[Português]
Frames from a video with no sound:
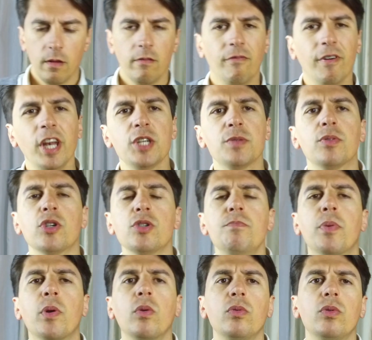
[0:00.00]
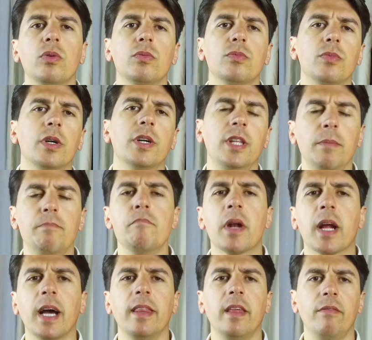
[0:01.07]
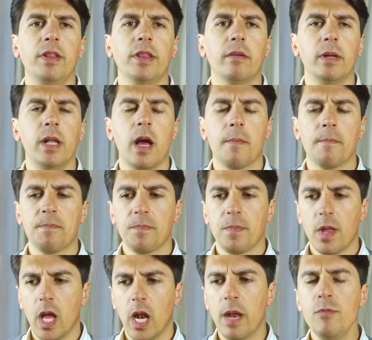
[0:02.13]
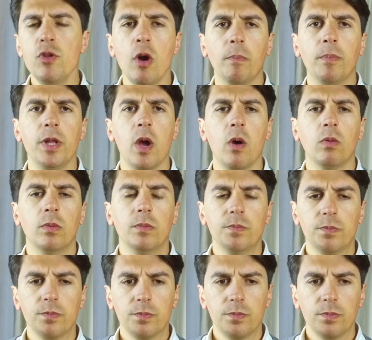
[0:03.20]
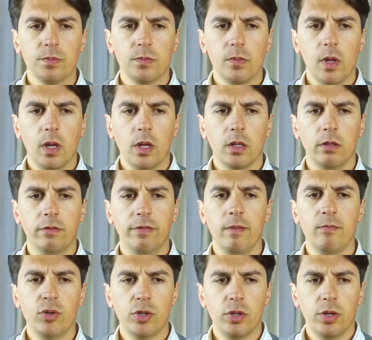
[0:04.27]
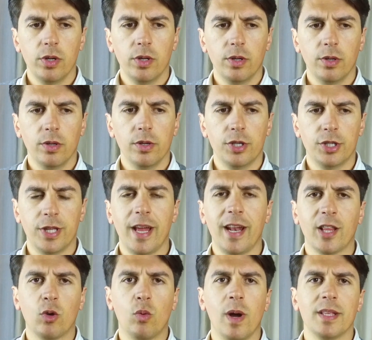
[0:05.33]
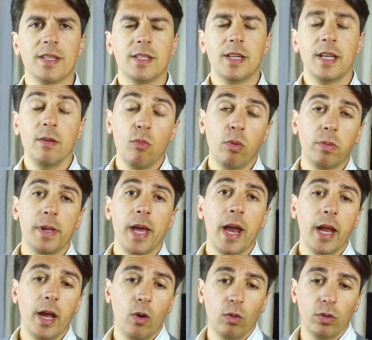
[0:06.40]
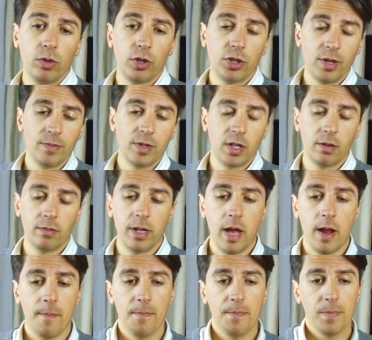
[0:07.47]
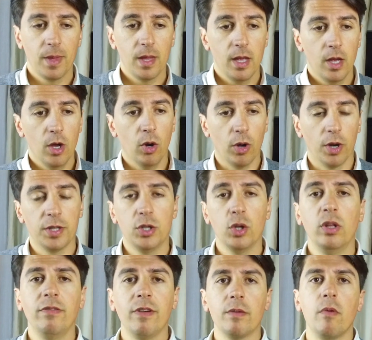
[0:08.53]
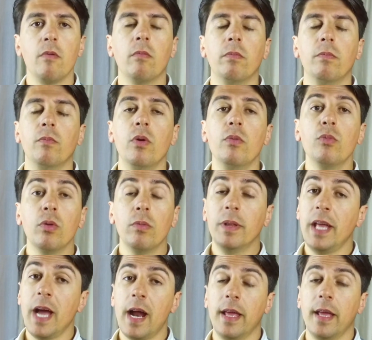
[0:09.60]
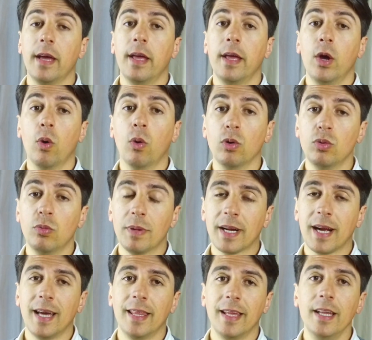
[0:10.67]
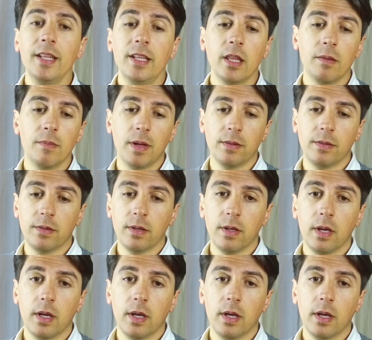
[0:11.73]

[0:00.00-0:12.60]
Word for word: Várias pessoas me perguntam que tipo de mercado devem trabalhar. Na minha opinião, devemos estar adequados na imobiliária onde nós estamos a trabalhar. Ora, se eu tiver uma imobiliária onde o mercado é nitidamente